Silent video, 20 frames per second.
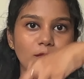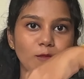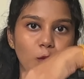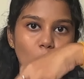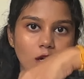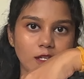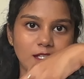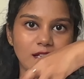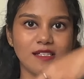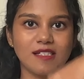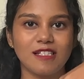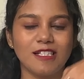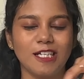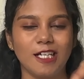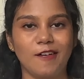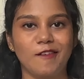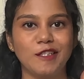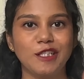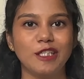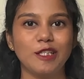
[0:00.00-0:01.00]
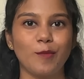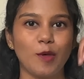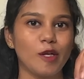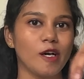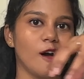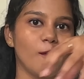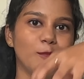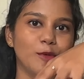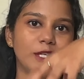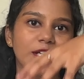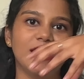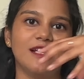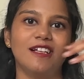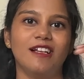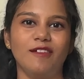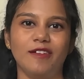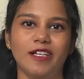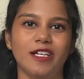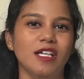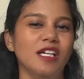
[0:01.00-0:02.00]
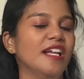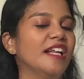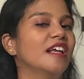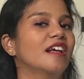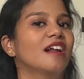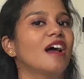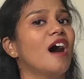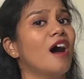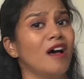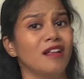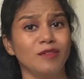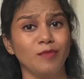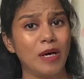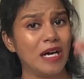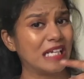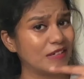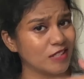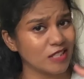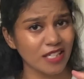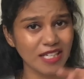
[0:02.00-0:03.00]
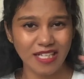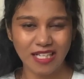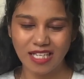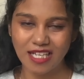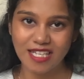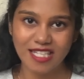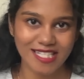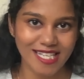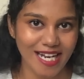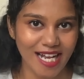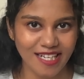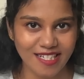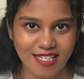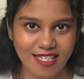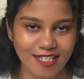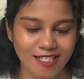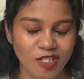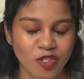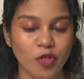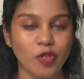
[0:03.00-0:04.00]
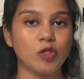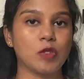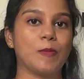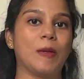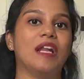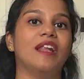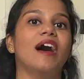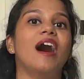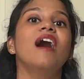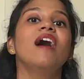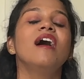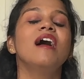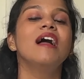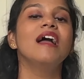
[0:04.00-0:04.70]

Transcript: பாக்ஸஸ் நீங்க வந்து இந்த மிளகா பொடி அதெல்லாம் வைக்கிறீங்க இல்லைங்களா அது மாதிரி வந்து நீங்க கிச்சன் ஆக்சசரிஸ்க்கு யூஸ் பண்ணலாம்